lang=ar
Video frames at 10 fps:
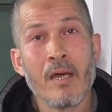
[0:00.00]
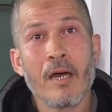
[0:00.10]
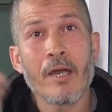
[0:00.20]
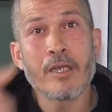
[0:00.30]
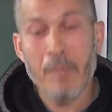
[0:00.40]

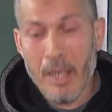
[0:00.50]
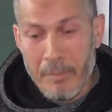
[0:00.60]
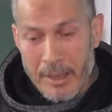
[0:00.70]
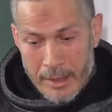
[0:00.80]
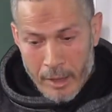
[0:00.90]
خرج من
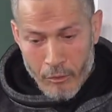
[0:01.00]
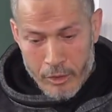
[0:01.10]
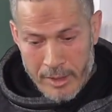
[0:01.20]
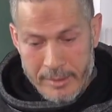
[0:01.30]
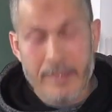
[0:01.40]
البيت
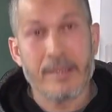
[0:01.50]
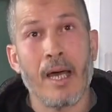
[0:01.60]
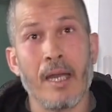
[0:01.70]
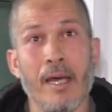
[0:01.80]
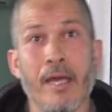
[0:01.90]
غيخرج
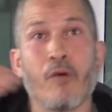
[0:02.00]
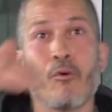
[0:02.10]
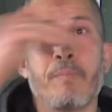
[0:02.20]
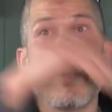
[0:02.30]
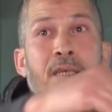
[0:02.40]
للاتساع اللي
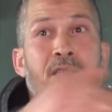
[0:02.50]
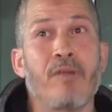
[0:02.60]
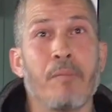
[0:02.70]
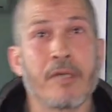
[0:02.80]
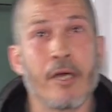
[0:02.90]
غيهود بها
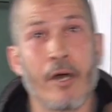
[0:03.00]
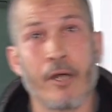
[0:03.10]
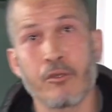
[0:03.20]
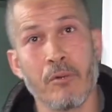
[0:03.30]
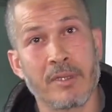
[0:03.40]
السفلي باش
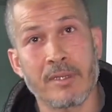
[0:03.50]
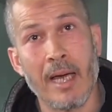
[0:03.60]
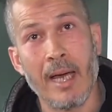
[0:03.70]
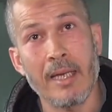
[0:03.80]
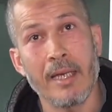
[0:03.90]
غيخرجوه
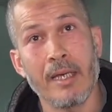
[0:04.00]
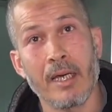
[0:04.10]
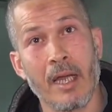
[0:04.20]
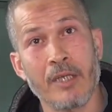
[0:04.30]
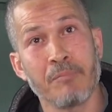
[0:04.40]
للساحه اللي هي
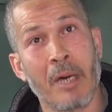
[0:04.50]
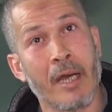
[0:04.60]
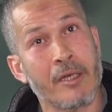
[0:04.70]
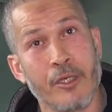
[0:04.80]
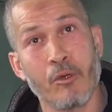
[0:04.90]
علاش
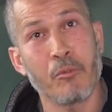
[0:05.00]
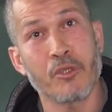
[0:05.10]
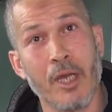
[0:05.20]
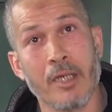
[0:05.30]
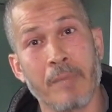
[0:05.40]
مخرجينو
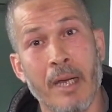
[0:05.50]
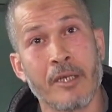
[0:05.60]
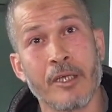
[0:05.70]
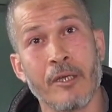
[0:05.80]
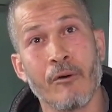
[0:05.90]
المشكل علاش
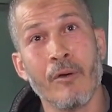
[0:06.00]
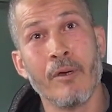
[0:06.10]
مخرجينو